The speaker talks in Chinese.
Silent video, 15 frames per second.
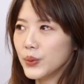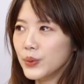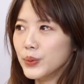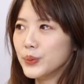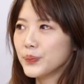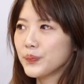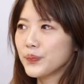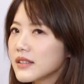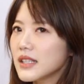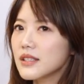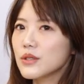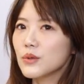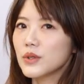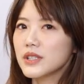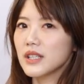豫。但
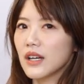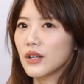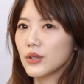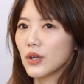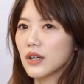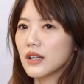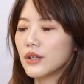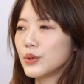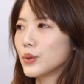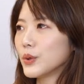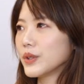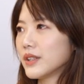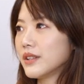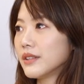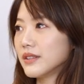是我想要有更
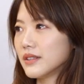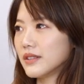多的可